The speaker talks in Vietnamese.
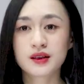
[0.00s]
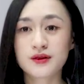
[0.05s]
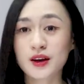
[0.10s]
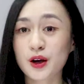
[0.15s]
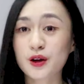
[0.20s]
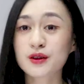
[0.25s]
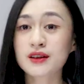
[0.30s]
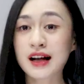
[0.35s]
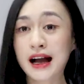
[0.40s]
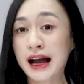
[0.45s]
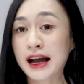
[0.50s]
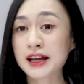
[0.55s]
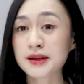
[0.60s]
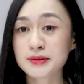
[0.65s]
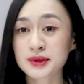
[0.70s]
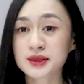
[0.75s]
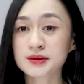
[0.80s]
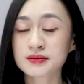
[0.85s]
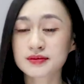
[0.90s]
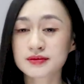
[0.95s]
Và con gái
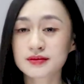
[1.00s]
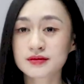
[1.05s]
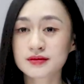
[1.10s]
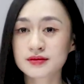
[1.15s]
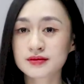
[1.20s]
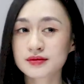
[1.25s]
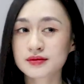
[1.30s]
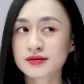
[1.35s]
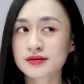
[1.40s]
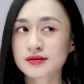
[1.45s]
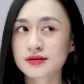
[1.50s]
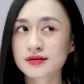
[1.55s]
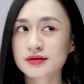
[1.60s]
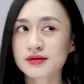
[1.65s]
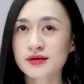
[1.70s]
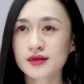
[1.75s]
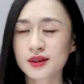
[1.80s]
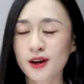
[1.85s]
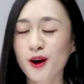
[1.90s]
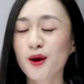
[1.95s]
mà,
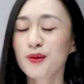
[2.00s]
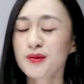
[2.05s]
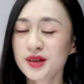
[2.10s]
họ